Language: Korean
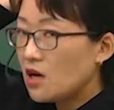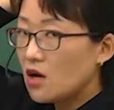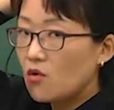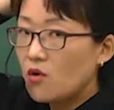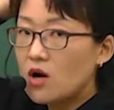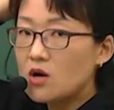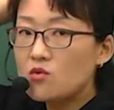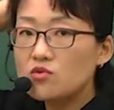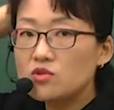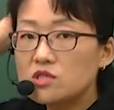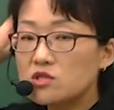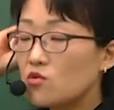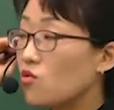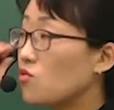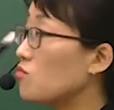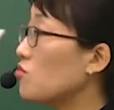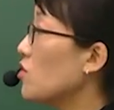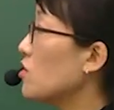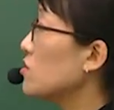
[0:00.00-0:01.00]
화공직
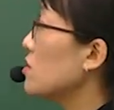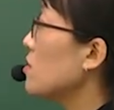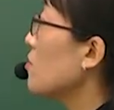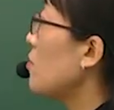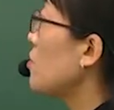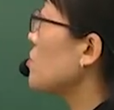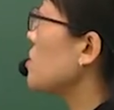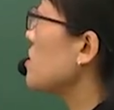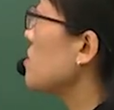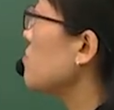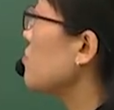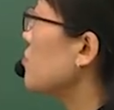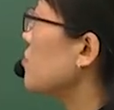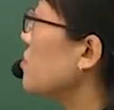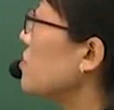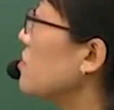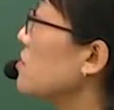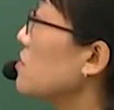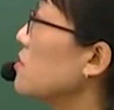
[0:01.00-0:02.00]
공무원을 보시는
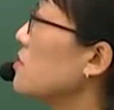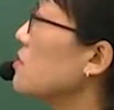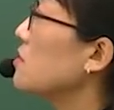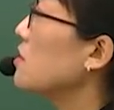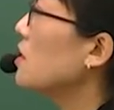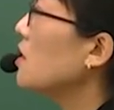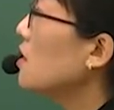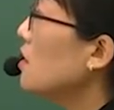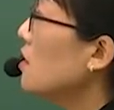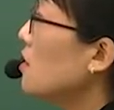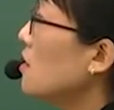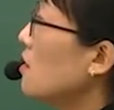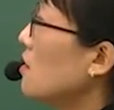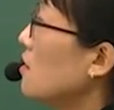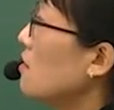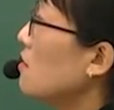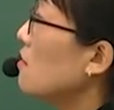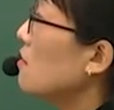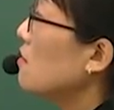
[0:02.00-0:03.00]
분들은
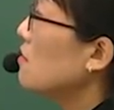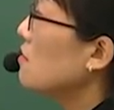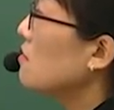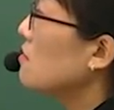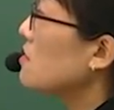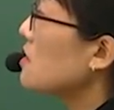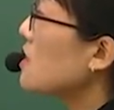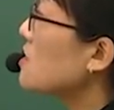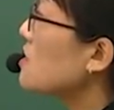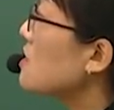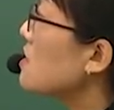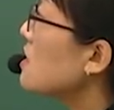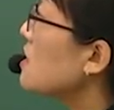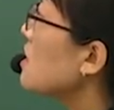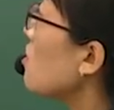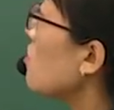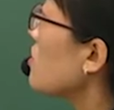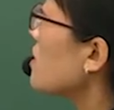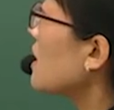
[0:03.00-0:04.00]
어, 사실
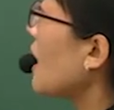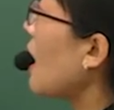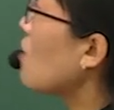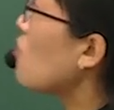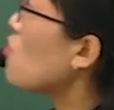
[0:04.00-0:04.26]
이걸 다